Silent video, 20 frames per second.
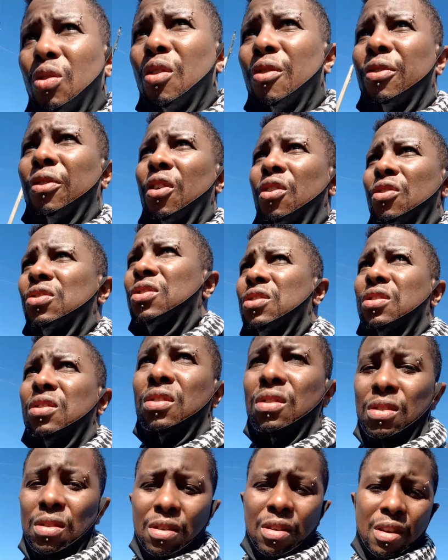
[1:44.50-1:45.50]
en France,
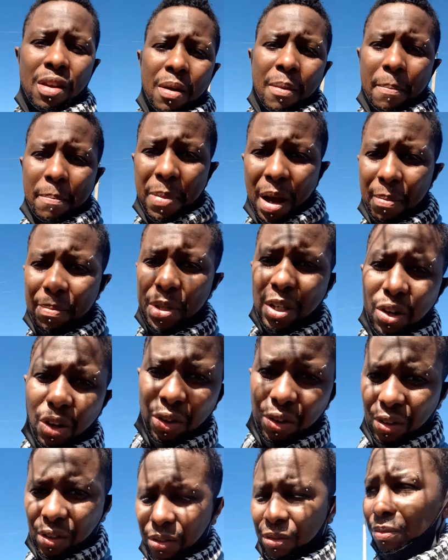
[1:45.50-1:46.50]
Babylone.
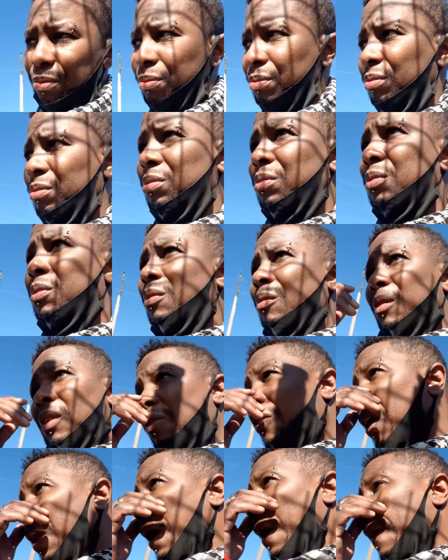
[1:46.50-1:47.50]

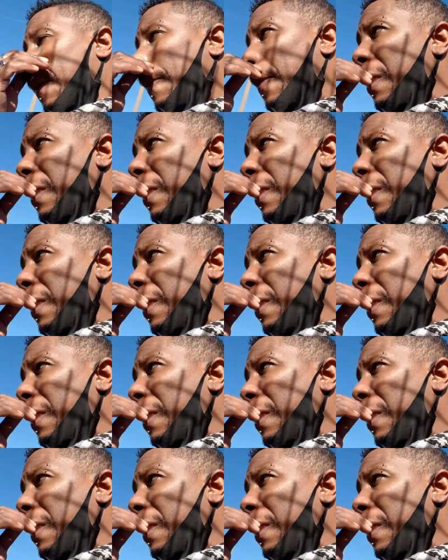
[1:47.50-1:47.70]
Voilà.